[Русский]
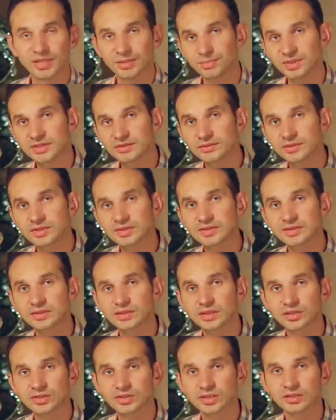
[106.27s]
подписывайтесь
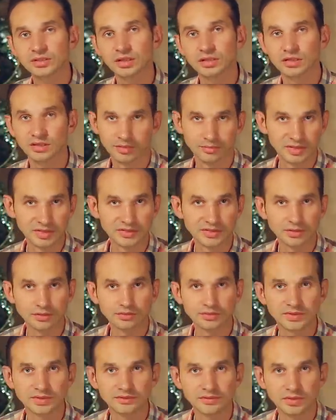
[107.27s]
на наш канал,
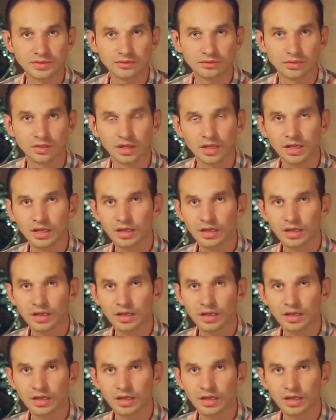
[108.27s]
комментируйте видео,